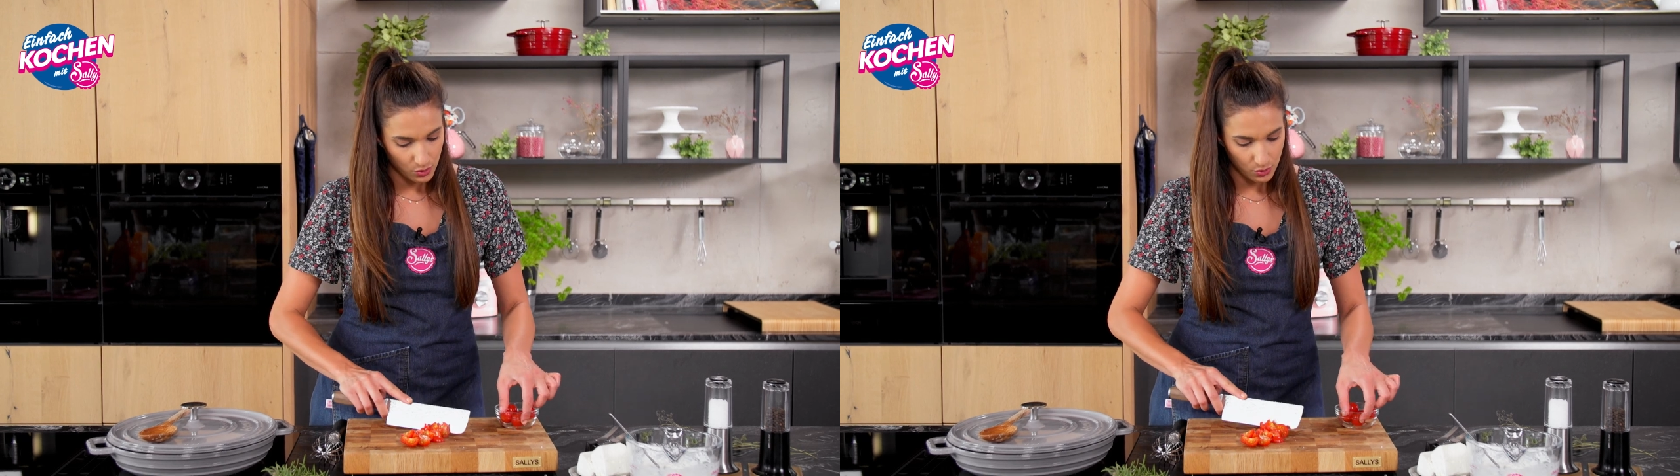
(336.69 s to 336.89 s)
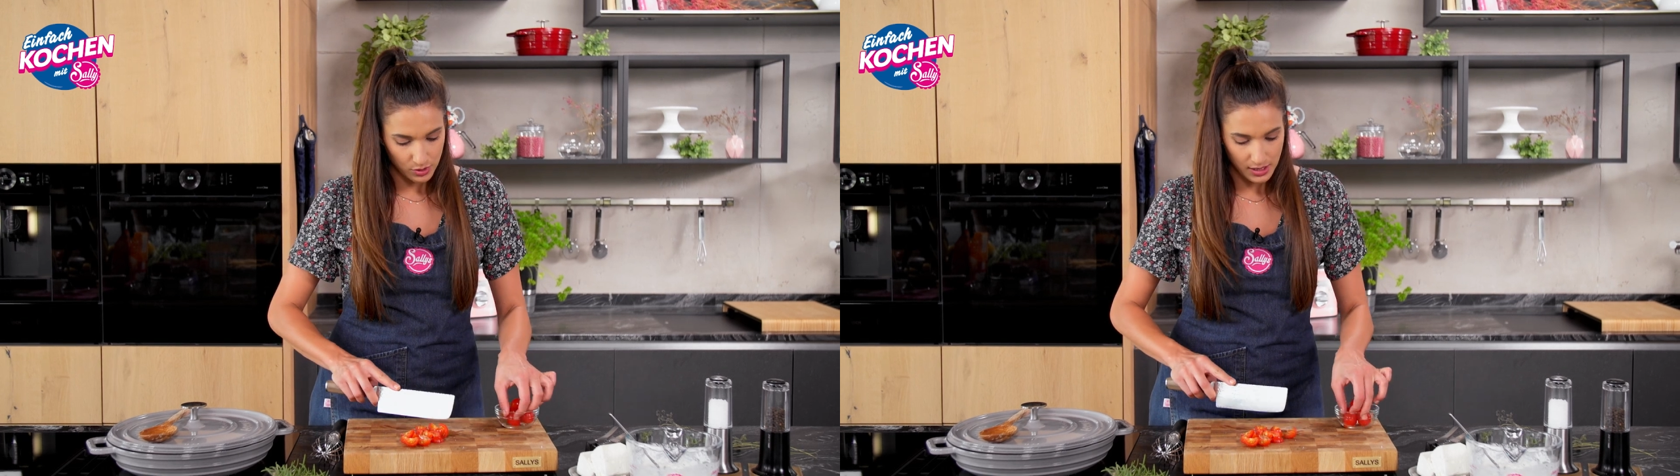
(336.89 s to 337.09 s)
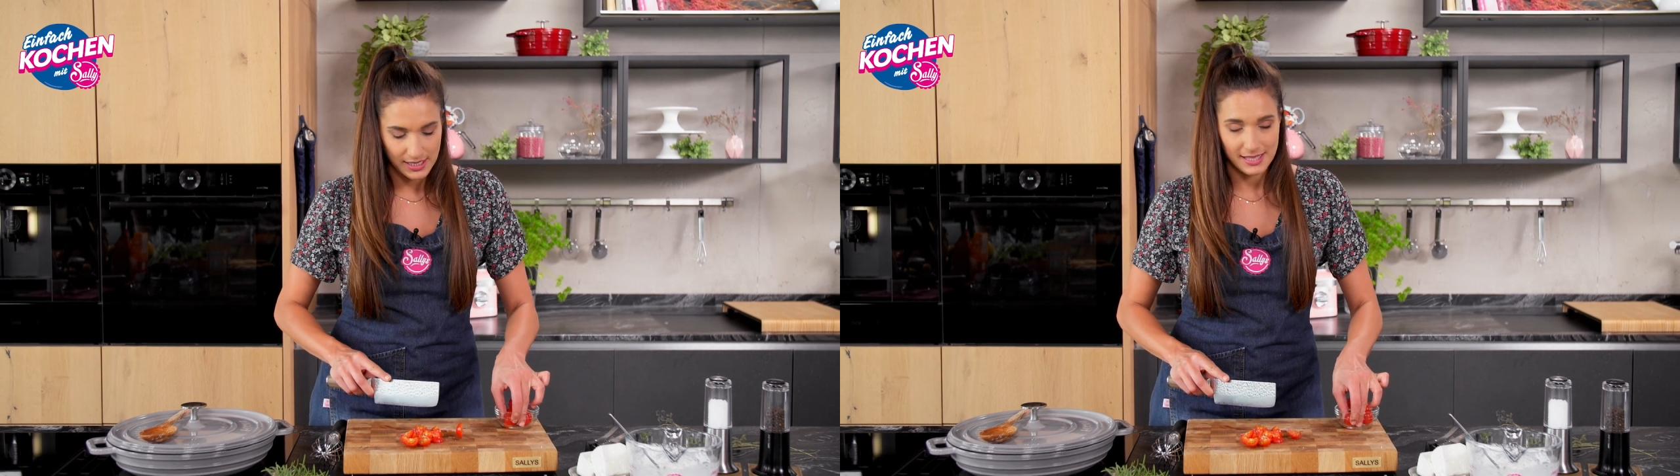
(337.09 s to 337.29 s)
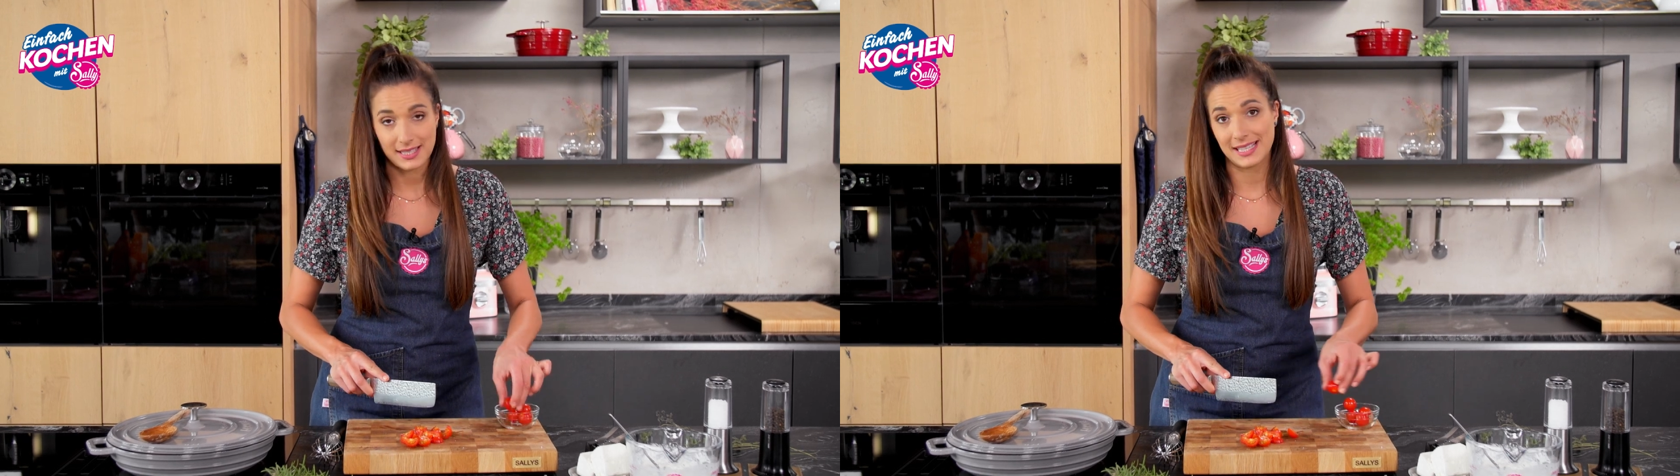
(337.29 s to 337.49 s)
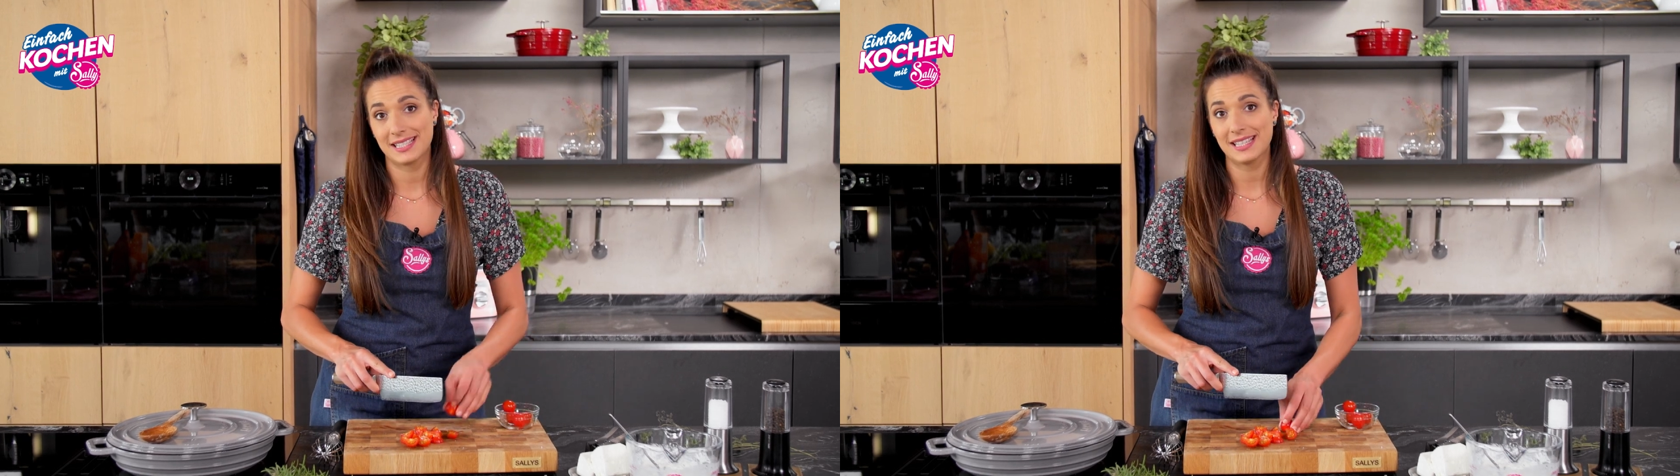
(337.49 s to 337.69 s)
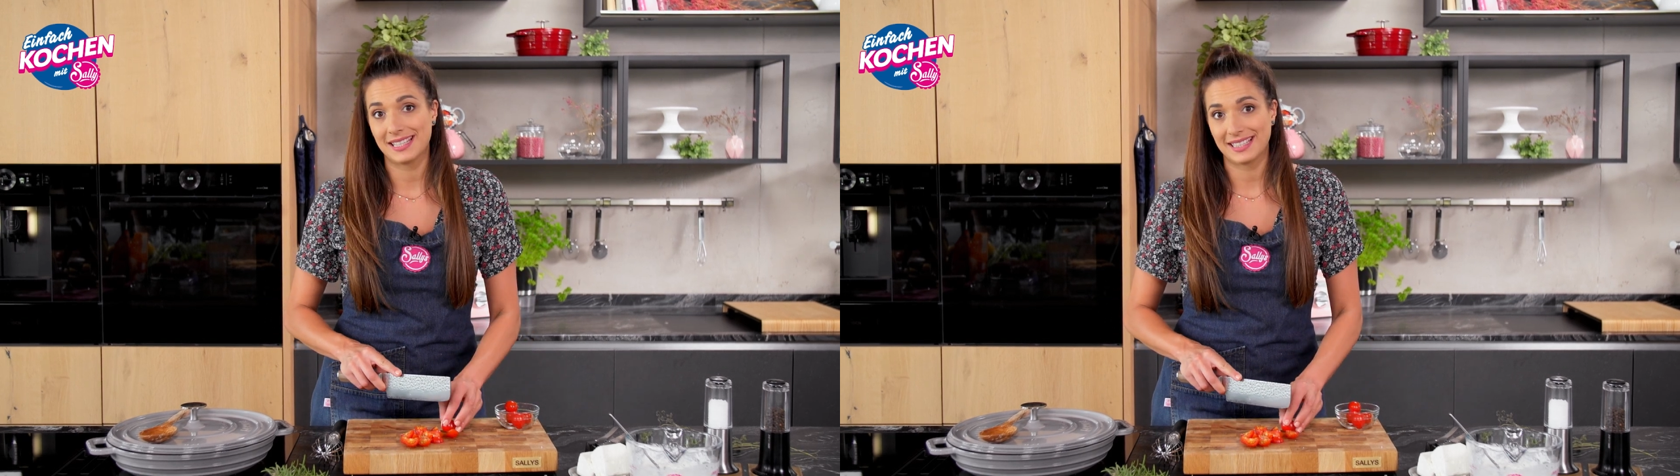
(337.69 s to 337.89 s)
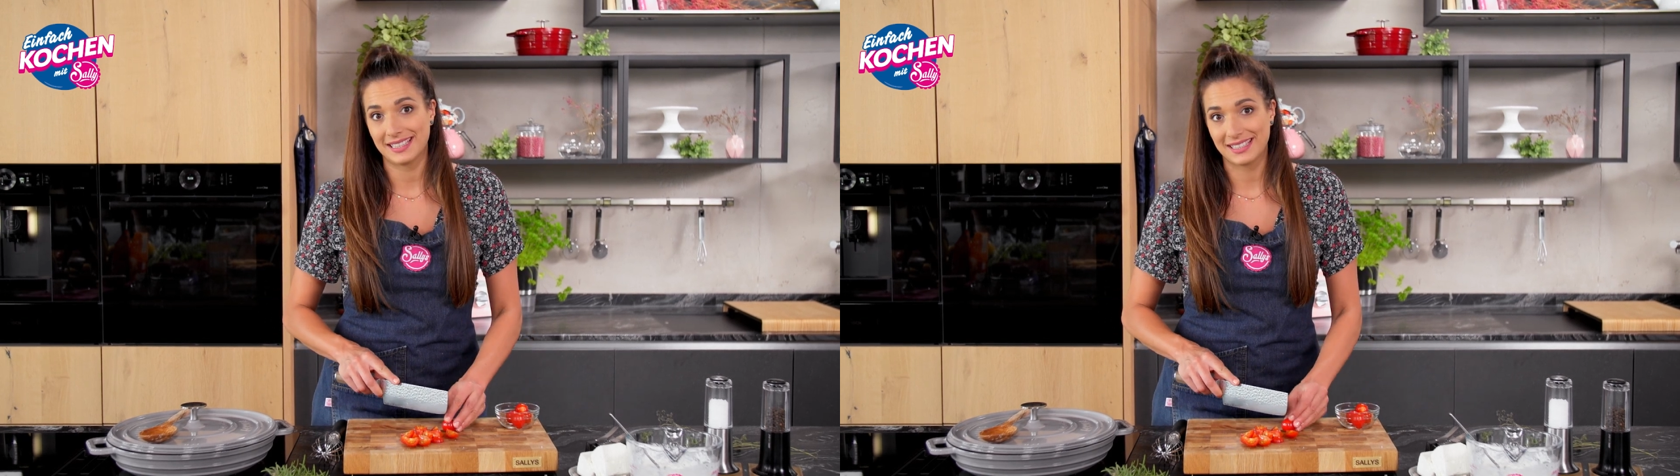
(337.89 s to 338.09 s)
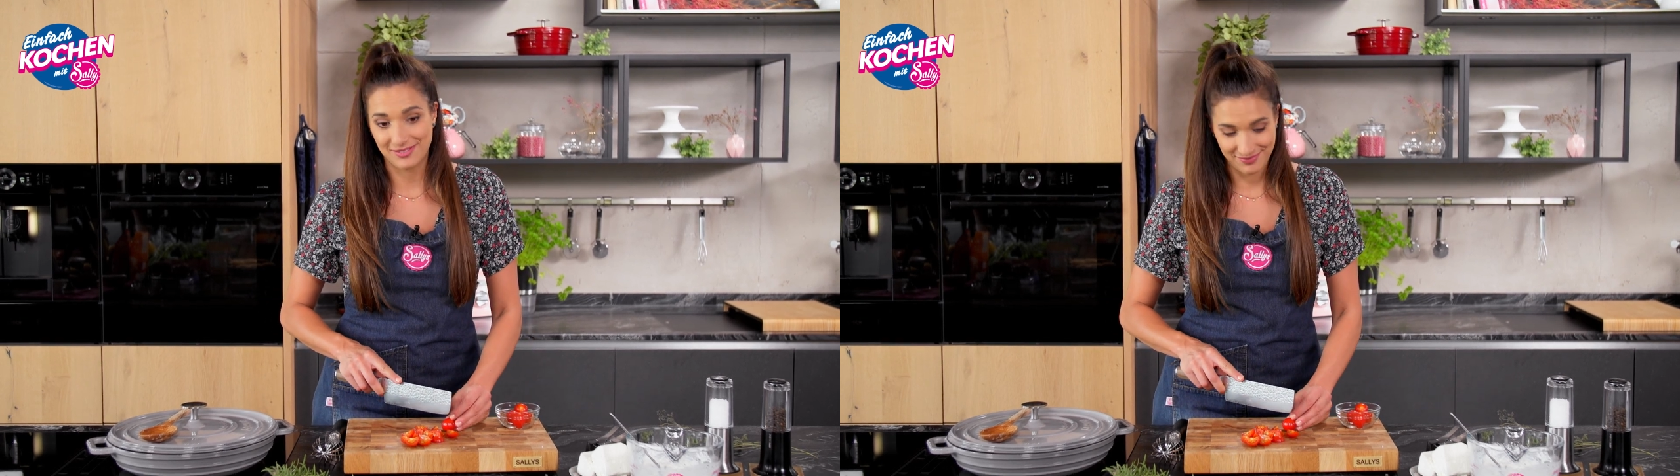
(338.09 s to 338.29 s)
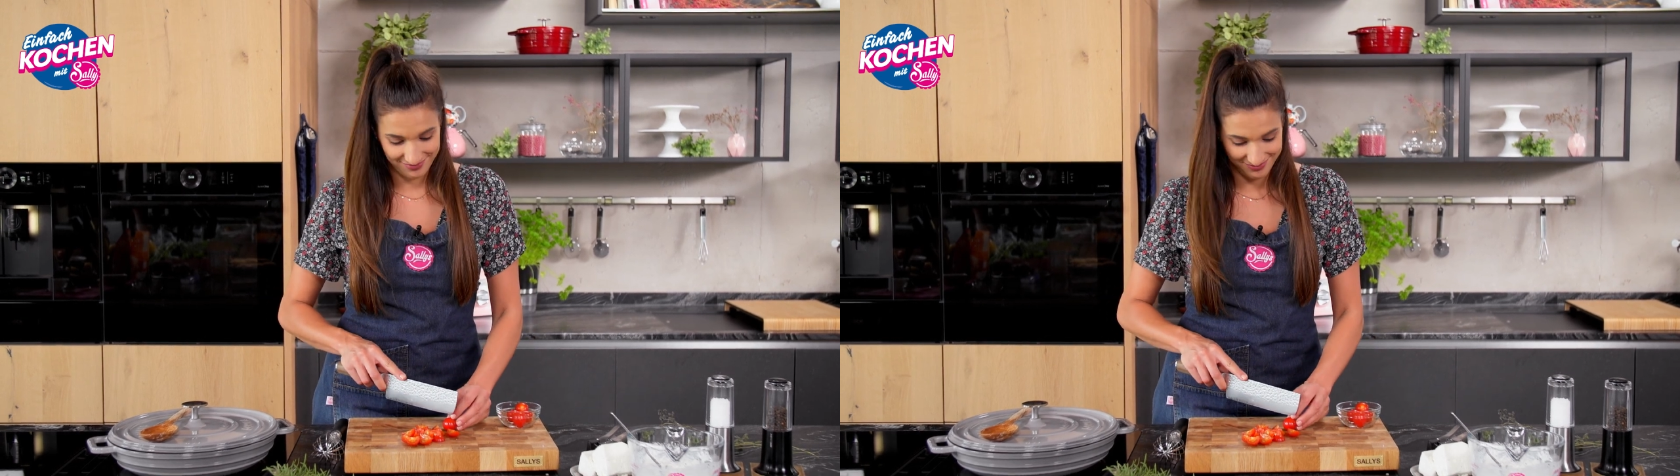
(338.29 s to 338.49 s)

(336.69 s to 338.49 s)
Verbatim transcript: und kann das Essen anrichten.